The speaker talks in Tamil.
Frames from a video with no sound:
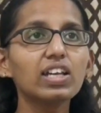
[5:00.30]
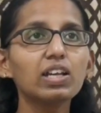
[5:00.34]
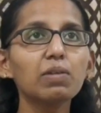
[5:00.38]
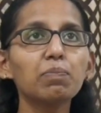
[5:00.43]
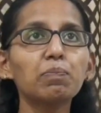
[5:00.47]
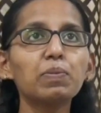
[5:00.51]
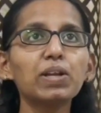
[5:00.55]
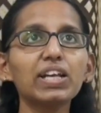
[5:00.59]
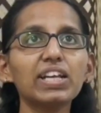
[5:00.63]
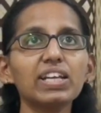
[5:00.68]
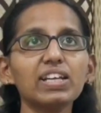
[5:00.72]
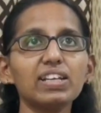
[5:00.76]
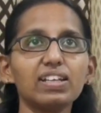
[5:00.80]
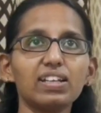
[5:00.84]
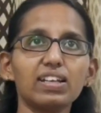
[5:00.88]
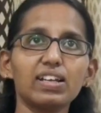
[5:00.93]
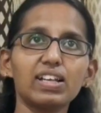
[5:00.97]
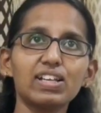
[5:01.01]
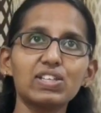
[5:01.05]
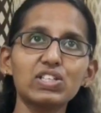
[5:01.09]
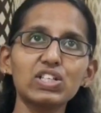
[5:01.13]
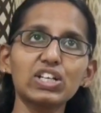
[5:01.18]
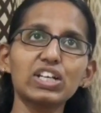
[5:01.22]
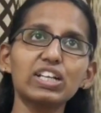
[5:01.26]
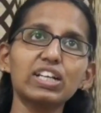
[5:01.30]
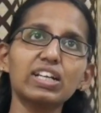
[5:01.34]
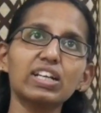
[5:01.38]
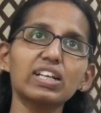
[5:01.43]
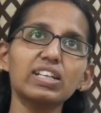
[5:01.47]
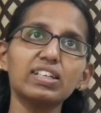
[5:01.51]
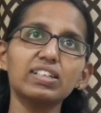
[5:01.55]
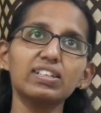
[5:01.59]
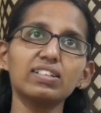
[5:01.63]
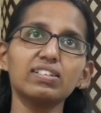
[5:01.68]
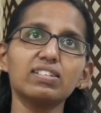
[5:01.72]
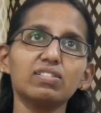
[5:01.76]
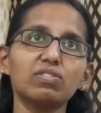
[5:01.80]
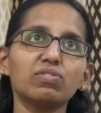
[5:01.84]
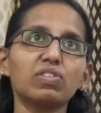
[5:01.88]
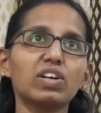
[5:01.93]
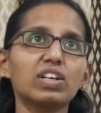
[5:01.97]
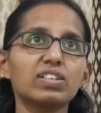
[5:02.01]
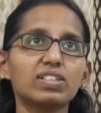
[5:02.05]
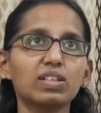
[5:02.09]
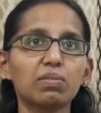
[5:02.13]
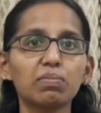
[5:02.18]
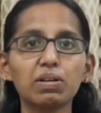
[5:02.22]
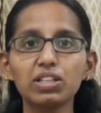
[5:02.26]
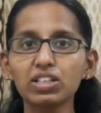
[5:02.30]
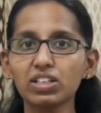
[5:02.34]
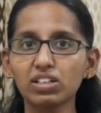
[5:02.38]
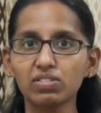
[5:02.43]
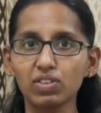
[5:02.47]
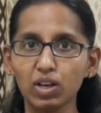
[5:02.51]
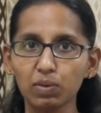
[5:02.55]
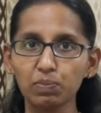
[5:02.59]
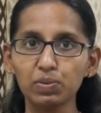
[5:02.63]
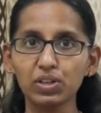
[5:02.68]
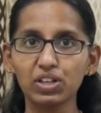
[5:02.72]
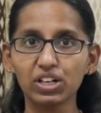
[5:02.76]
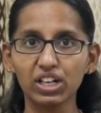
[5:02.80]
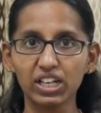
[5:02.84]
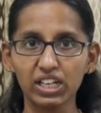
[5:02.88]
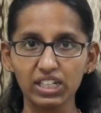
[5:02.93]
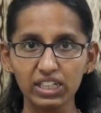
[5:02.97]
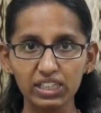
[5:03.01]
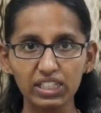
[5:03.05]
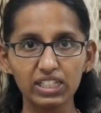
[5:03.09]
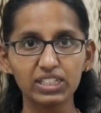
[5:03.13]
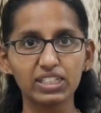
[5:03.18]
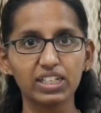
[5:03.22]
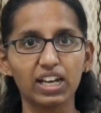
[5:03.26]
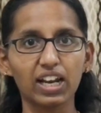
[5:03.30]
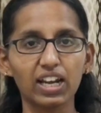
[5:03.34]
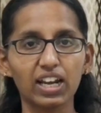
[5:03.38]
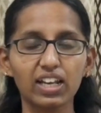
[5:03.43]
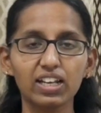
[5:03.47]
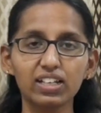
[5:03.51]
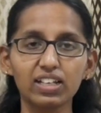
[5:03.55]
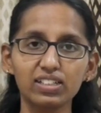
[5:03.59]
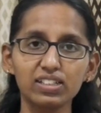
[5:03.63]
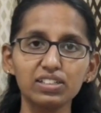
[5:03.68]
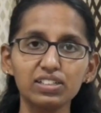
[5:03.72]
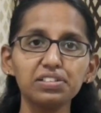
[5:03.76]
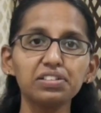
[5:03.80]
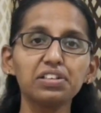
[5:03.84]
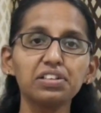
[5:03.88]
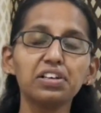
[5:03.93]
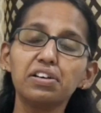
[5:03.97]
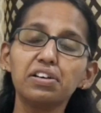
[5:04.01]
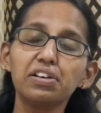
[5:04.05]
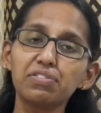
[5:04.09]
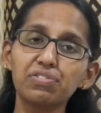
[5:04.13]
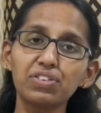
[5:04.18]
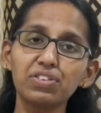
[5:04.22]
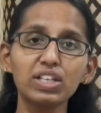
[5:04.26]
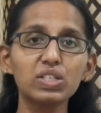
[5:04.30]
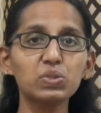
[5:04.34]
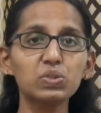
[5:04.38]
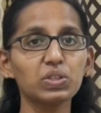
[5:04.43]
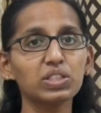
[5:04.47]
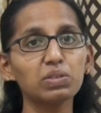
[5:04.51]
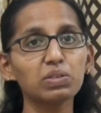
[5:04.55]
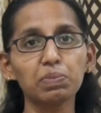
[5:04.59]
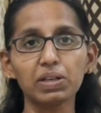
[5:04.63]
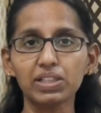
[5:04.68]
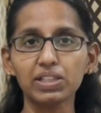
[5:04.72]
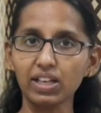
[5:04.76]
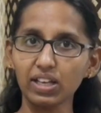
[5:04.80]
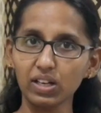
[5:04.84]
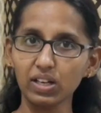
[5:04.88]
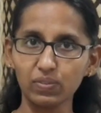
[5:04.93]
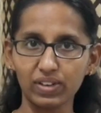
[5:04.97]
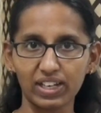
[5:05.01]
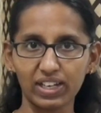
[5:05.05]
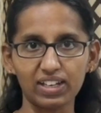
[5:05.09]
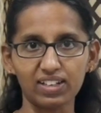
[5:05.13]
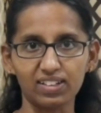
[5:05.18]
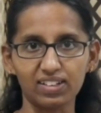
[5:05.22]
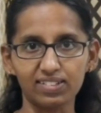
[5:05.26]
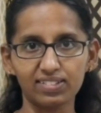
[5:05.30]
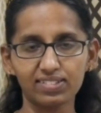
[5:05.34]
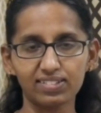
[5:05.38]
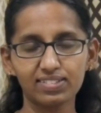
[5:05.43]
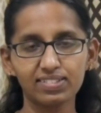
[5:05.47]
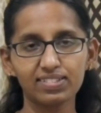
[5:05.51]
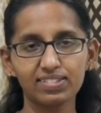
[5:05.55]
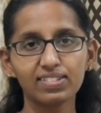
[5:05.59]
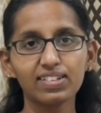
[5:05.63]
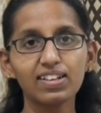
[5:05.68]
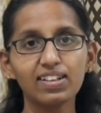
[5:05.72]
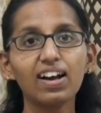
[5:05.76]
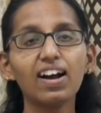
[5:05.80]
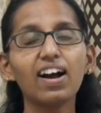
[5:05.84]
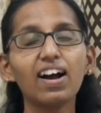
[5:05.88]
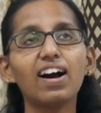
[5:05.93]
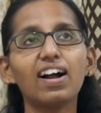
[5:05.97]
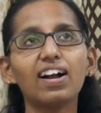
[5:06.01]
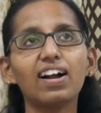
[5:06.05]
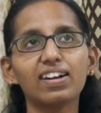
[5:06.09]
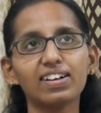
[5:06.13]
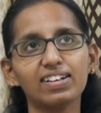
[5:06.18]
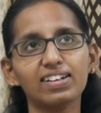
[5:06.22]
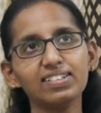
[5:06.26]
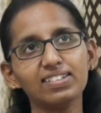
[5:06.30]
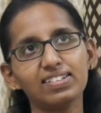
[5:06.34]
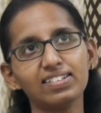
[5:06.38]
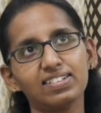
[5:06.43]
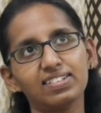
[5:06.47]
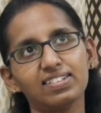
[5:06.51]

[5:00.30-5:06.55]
இப்படி லட்சக்கணக்கில் சம்பாதிக்கிற வாய்ப்பு இருக்கிற இந்த ட்ரைனிங்க்கு ஃபீஸ் வந்து பத்தாயிரம் வைக்கலாம் ஆனால்